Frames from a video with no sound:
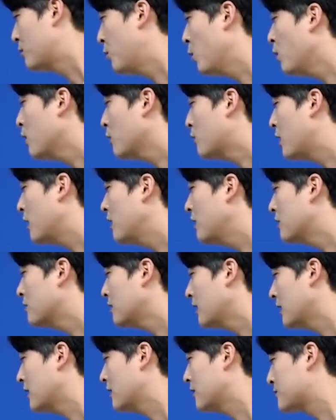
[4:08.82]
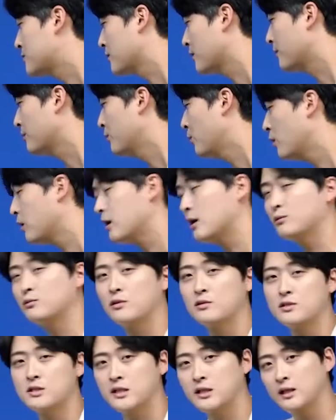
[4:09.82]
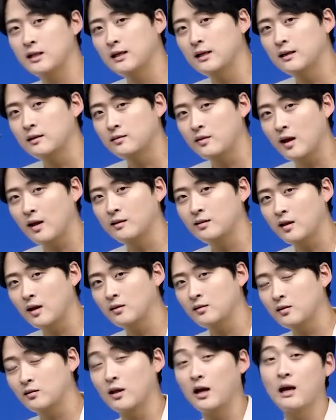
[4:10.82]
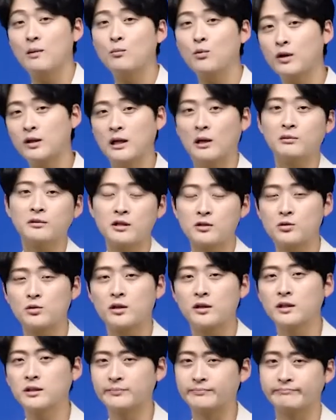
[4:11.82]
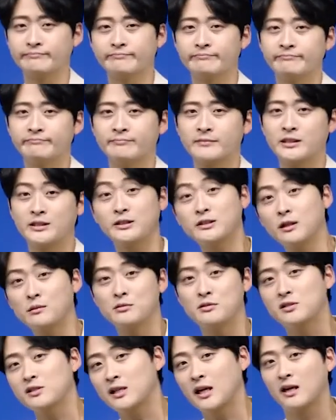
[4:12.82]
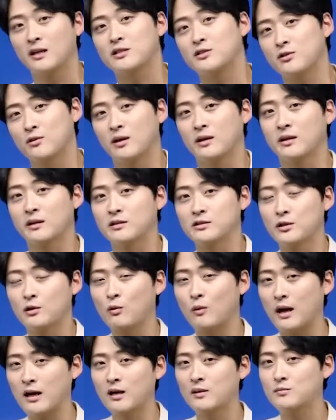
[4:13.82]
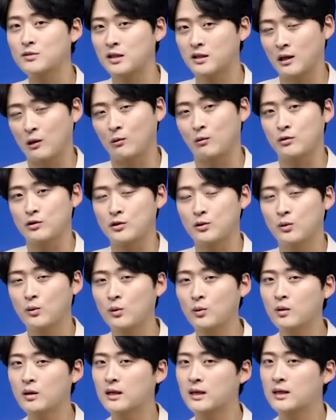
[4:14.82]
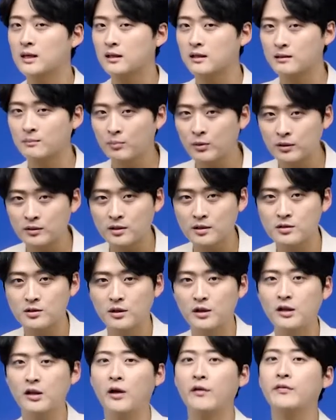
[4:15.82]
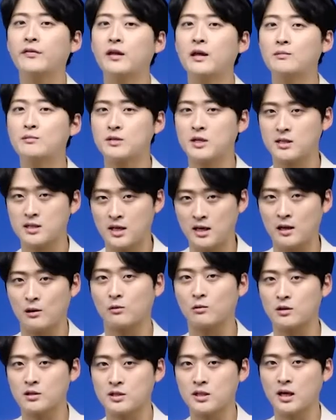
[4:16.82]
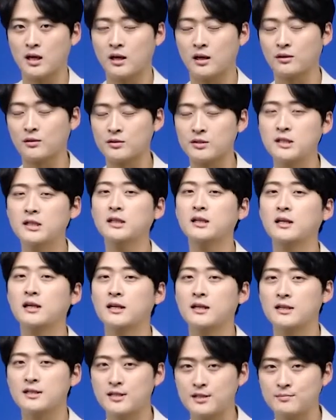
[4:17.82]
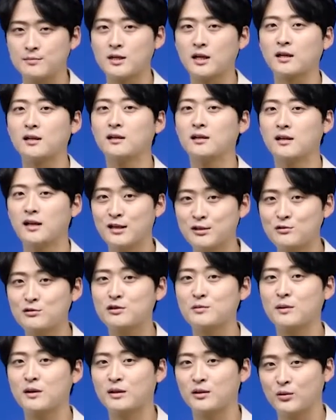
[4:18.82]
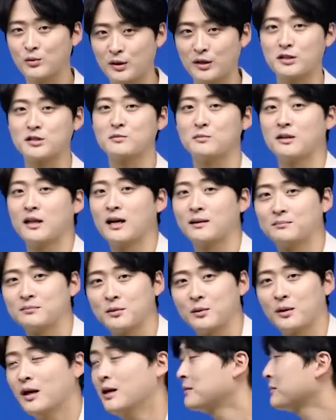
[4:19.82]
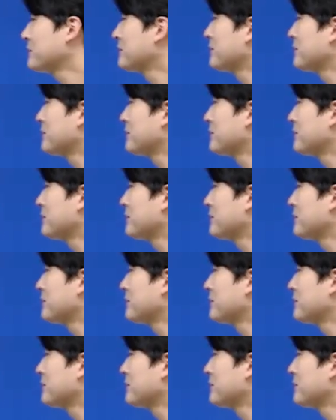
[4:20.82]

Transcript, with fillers: 표가 괜히 있는 건 아니겠죠. 표가 나오든지 땡땡땡 항목이 나온다는 소리는 쓸데없이 쓰진 않았을 거 아니에요. 그래서 관련 문제가 나올 것이고 그 포인트에서는 연계 문제가 잘 나올 것이다. 라는 것을 짐작을 해주시면 되겠습니다. 오케이?